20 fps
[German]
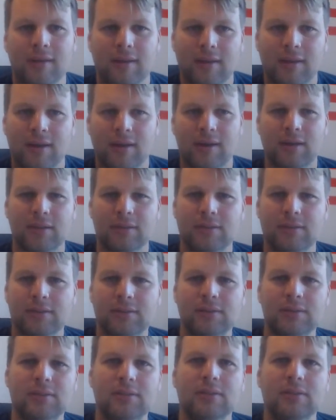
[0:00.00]
äh, dass
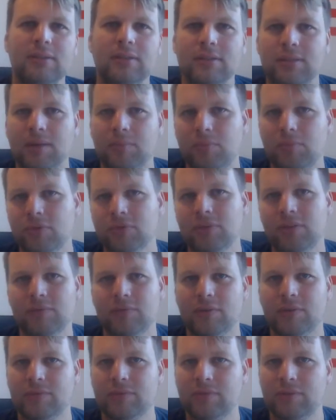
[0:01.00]
sich die sehr positiv
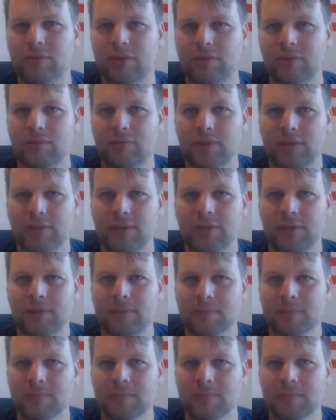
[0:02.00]
auf uns auswirkt. Ne?